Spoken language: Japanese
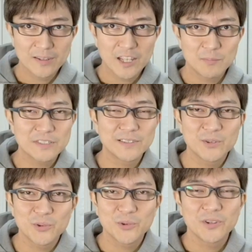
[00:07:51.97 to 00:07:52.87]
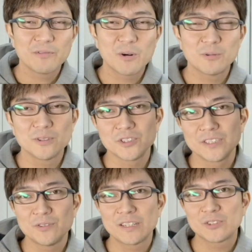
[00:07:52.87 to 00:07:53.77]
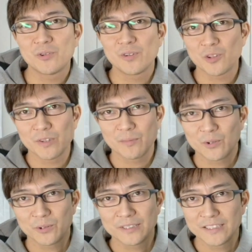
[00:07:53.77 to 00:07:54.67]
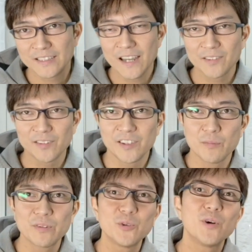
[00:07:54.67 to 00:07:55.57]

エビチャンネルこのようにファンゴット中心にクラシック音楽様々なことについて発信していきますので、